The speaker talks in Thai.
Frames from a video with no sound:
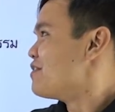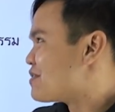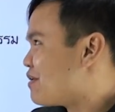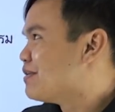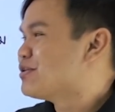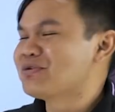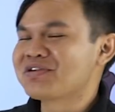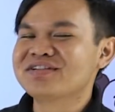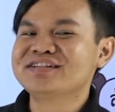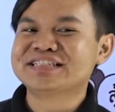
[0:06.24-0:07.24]
เรามาดู
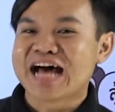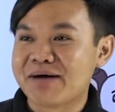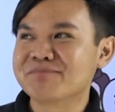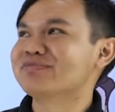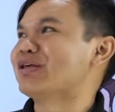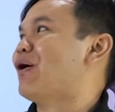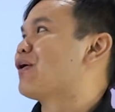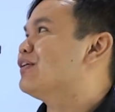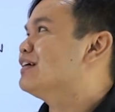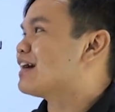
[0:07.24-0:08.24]
เรื่องที่3ต่อ
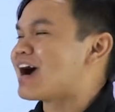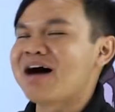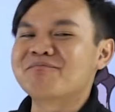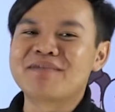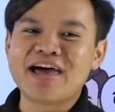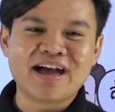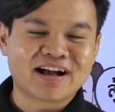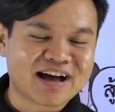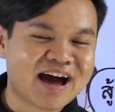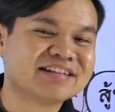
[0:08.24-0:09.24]
ก็คือคำและ
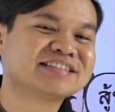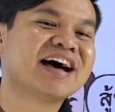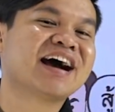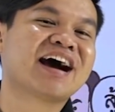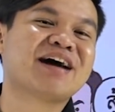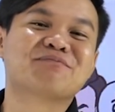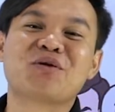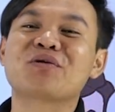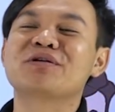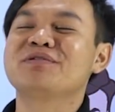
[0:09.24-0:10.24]
การสร้าง
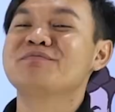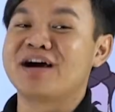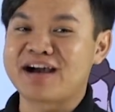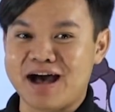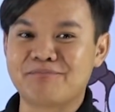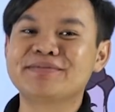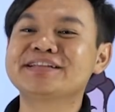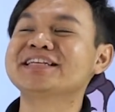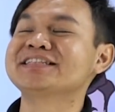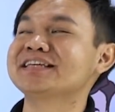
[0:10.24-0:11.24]
คำน้องอย่าเพิ่งเบื่อคำมี
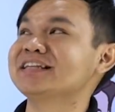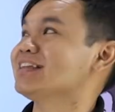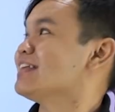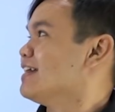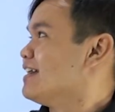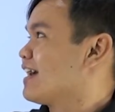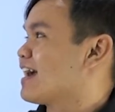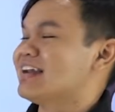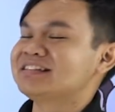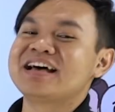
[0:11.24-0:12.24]
7ชนิด
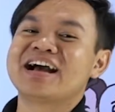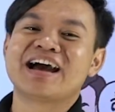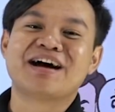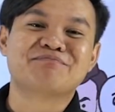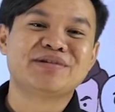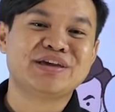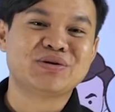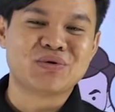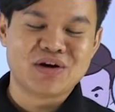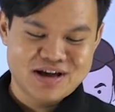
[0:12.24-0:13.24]
การสร้างคำมีอ
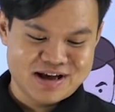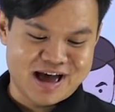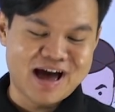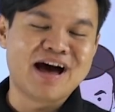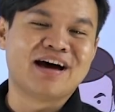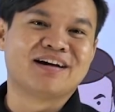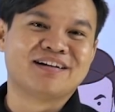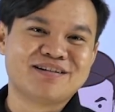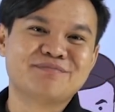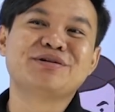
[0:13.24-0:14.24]
ยู่
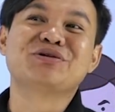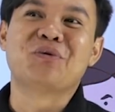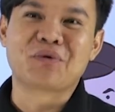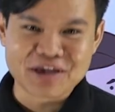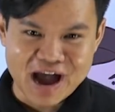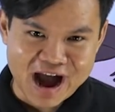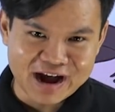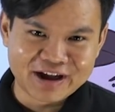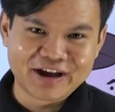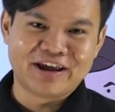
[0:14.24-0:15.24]
6อย่าง
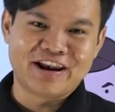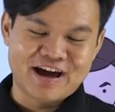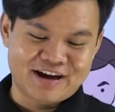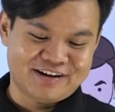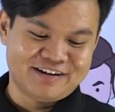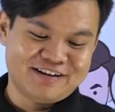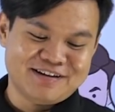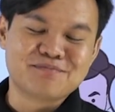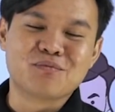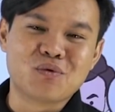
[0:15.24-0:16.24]
นะ
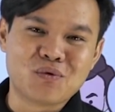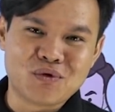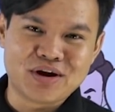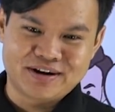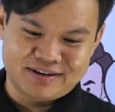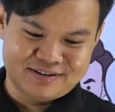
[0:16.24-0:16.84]
มูล